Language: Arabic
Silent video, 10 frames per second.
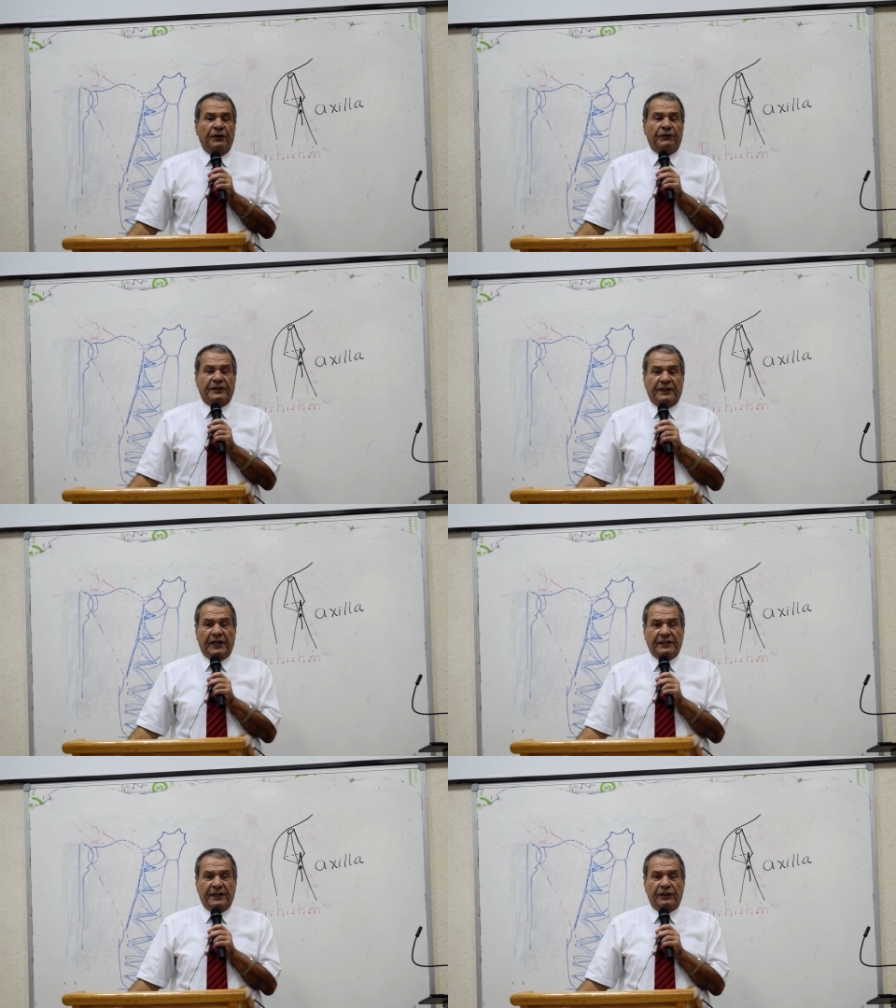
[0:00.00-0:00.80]

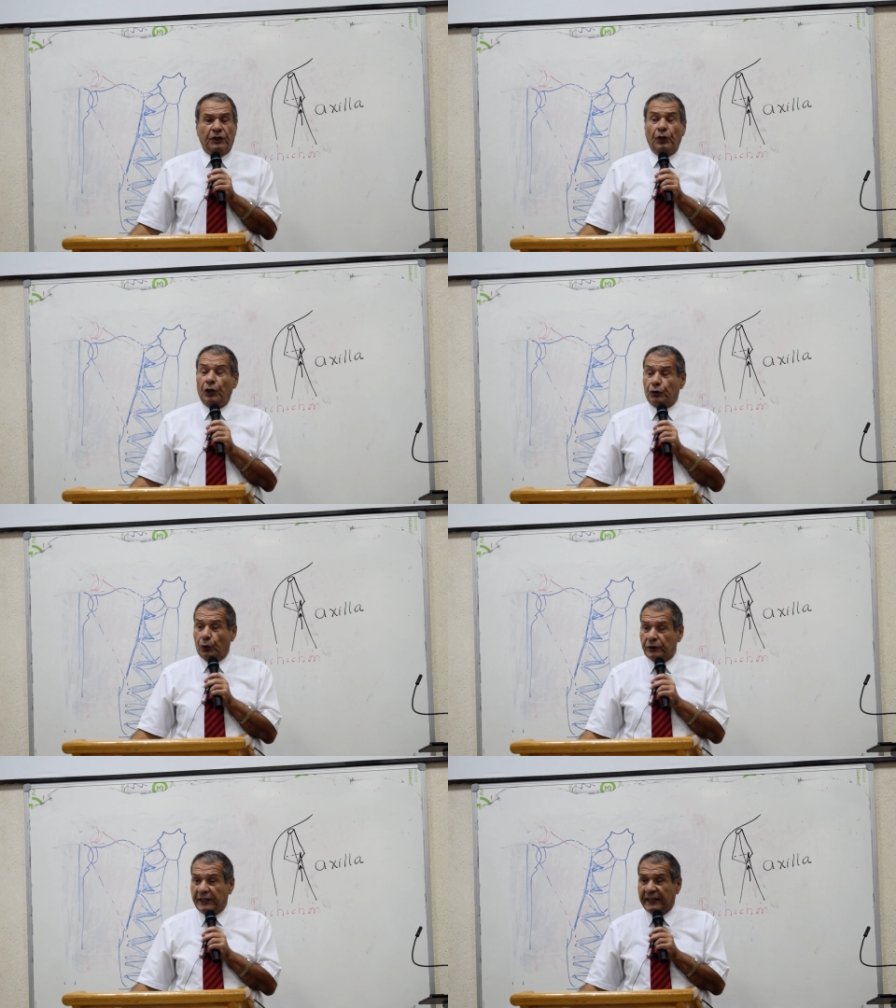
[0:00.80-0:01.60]
فالسيريس انتيرو
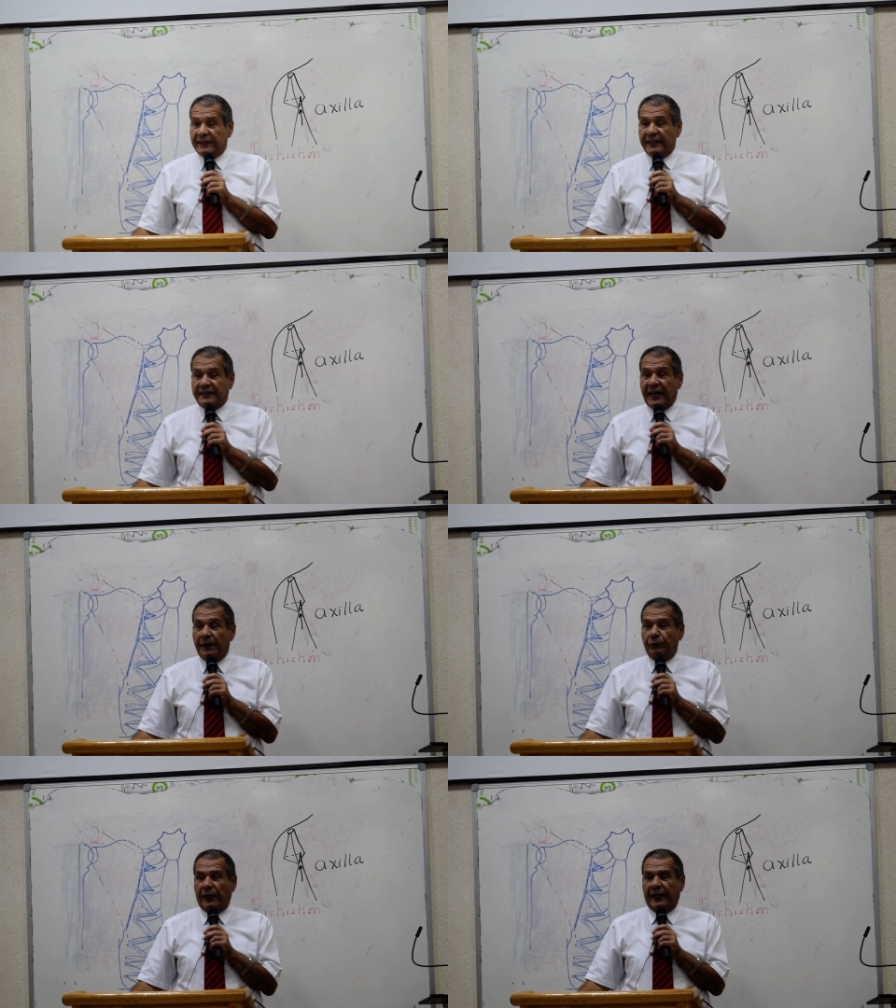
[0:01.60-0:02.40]
اتروتيت ذا
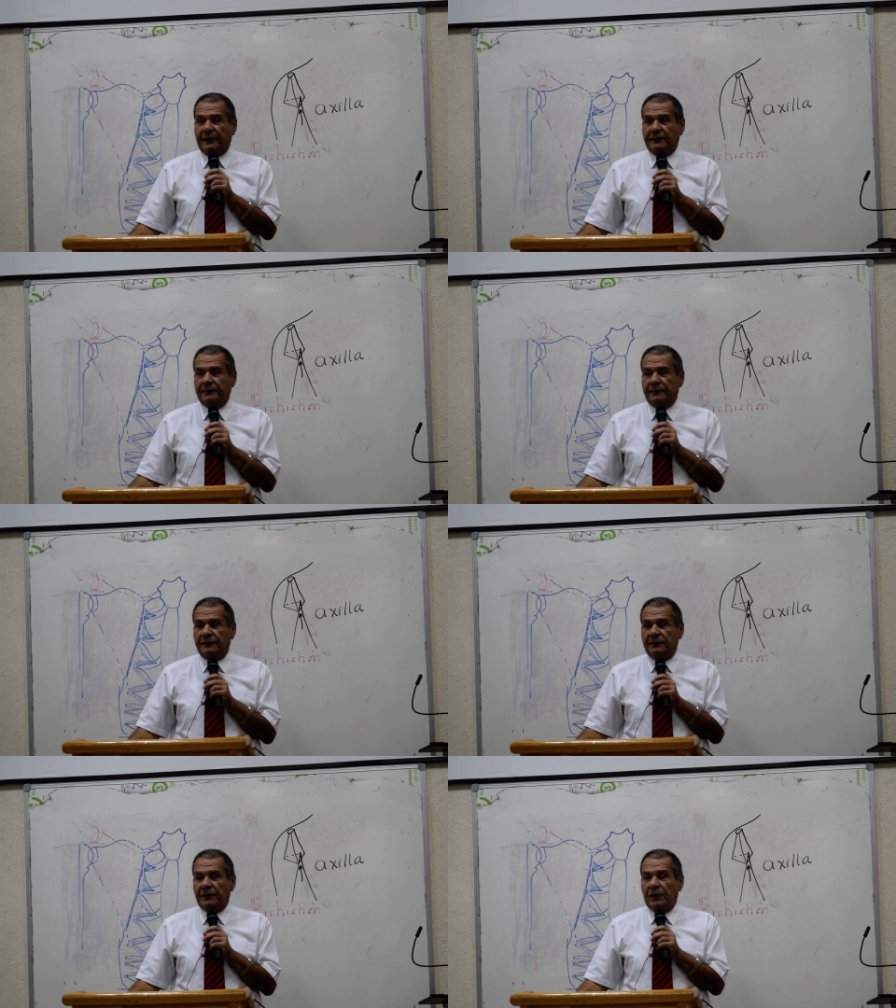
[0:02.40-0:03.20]
سكابيلا
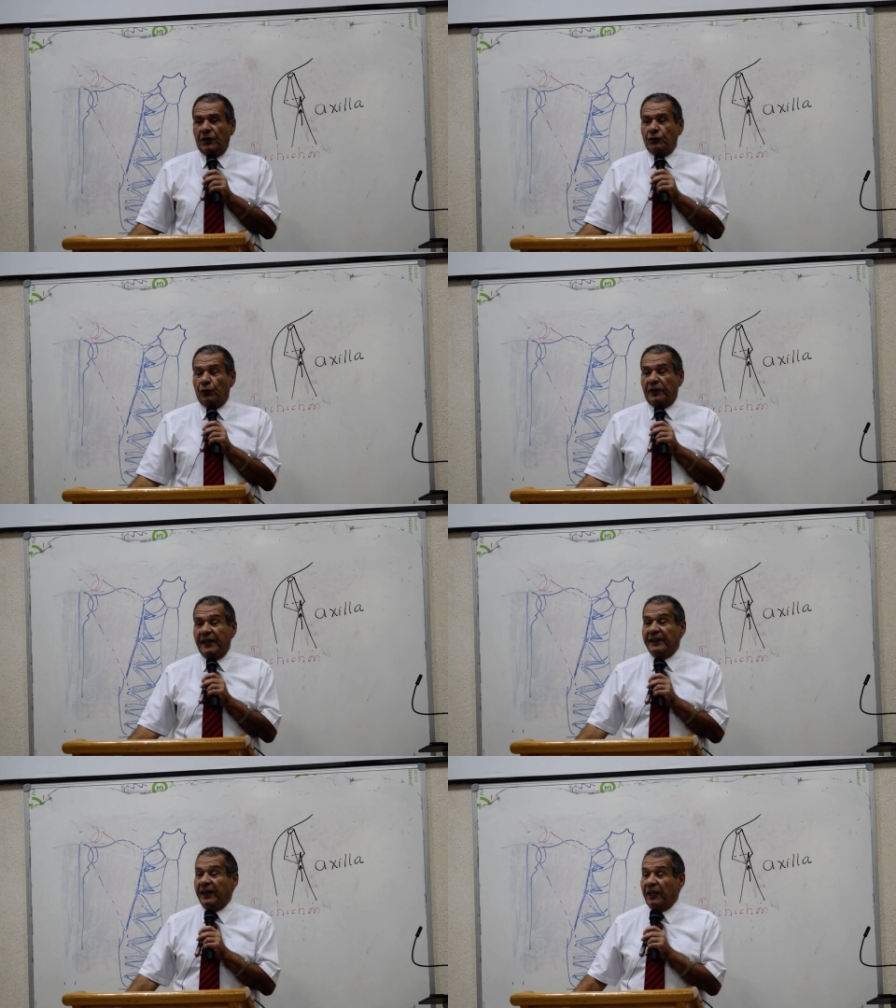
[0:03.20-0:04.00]

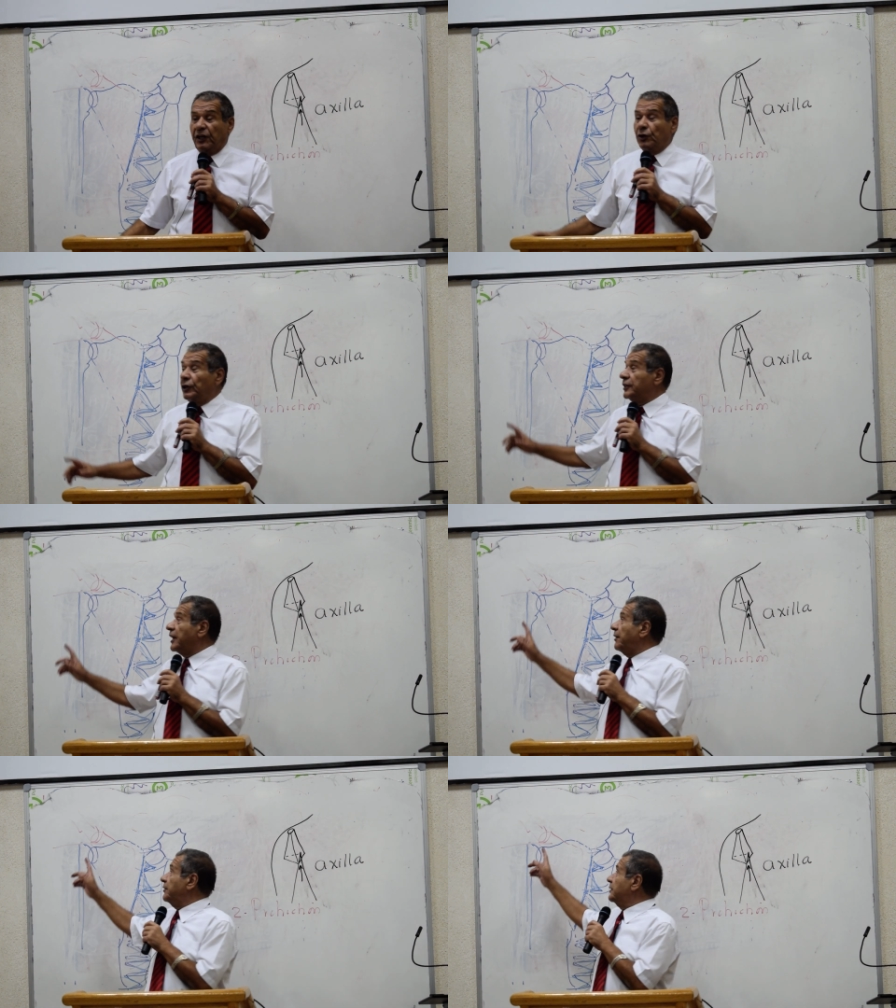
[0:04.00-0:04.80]
ذات ذا جلينويد
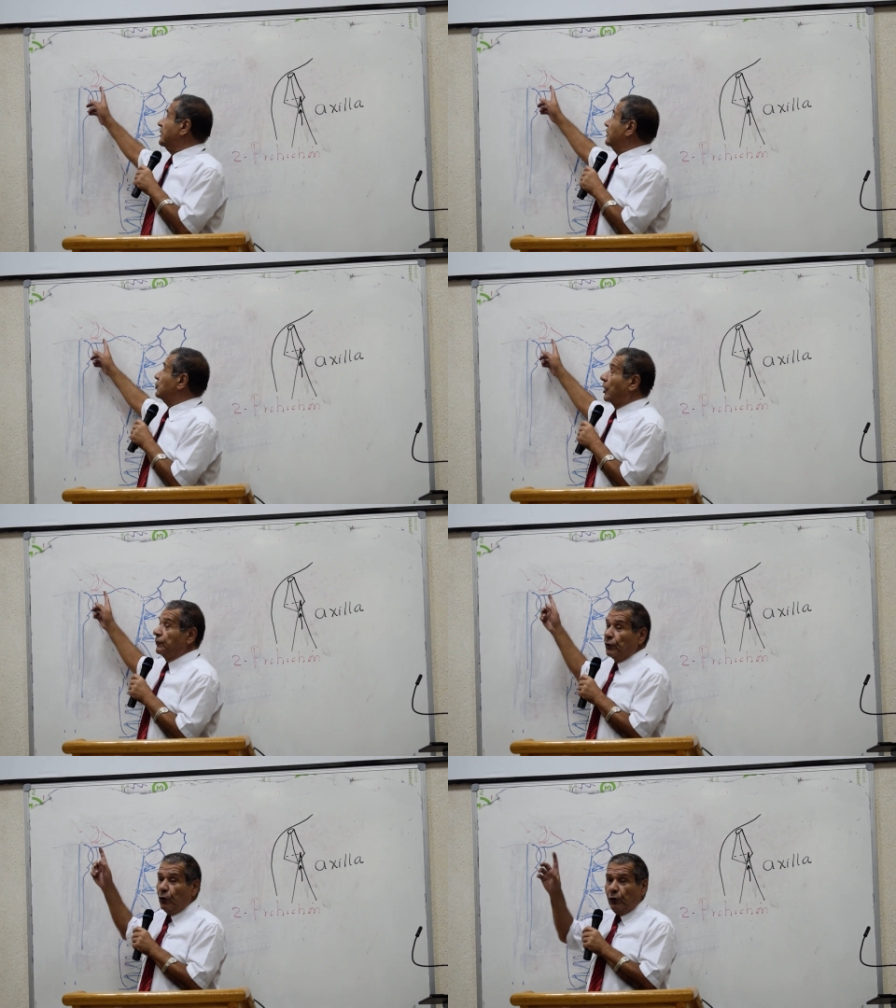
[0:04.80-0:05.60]
كافيتي انتوا
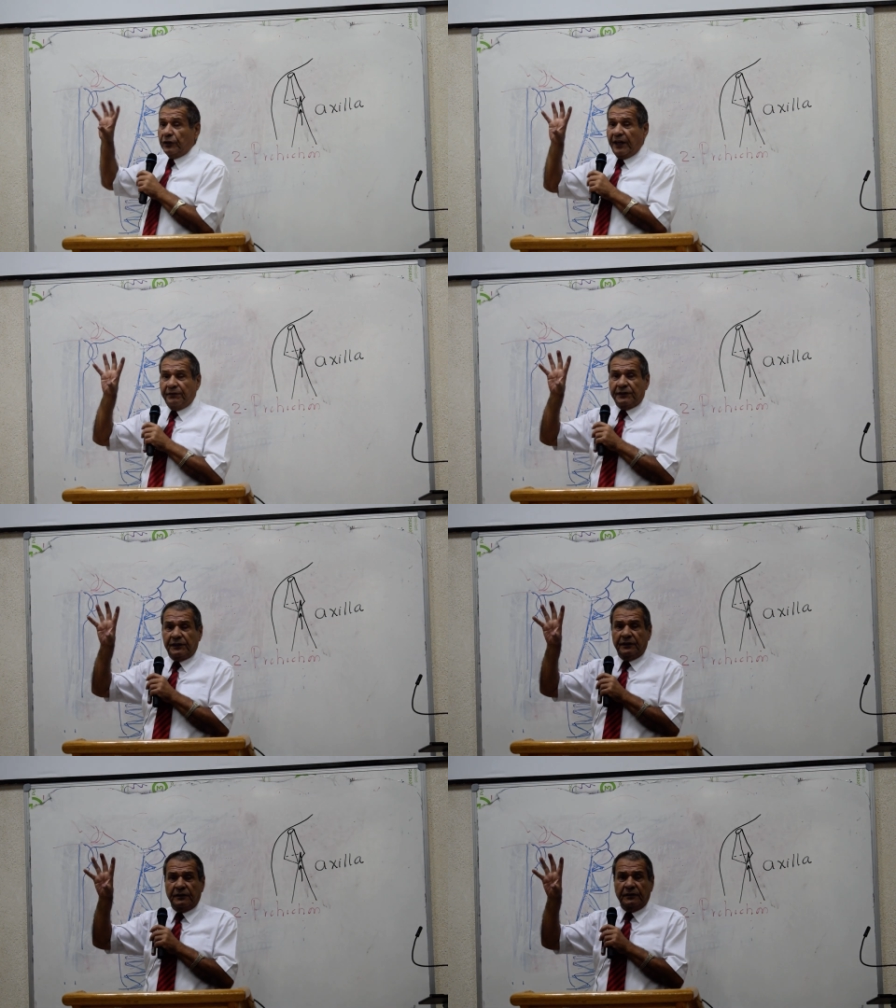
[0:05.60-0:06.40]
عارفين الجلينويد كافيتي